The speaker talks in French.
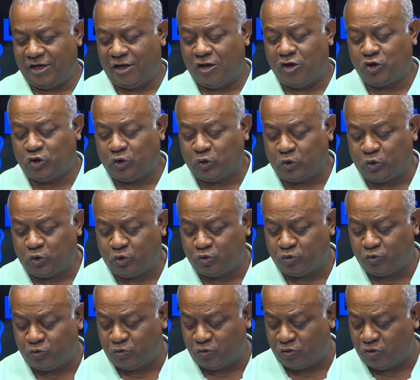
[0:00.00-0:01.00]
un
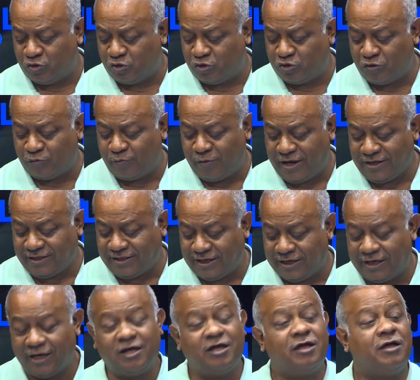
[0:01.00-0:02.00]
chouchou, deux tomates
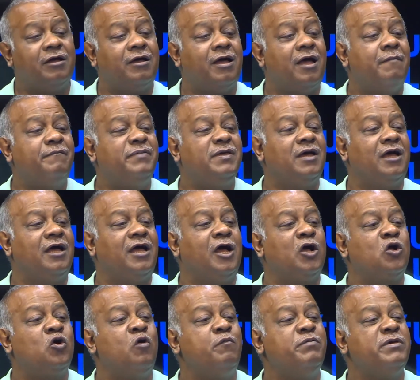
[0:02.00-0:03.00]
et un, piment. Un
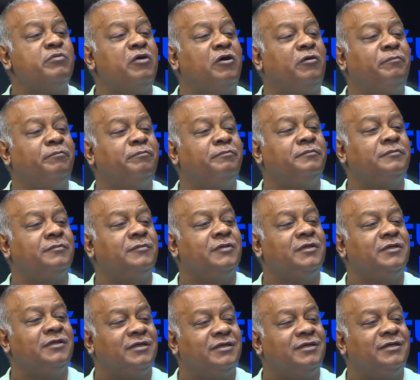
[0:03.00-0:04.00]
gros piment. Un gros
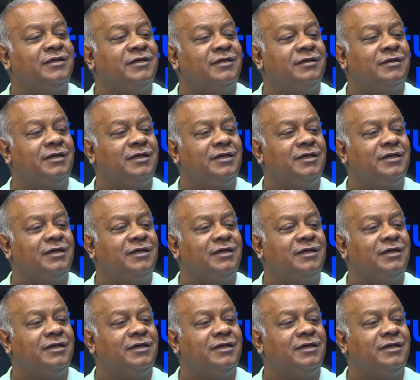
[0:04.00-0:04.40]
piment, oui.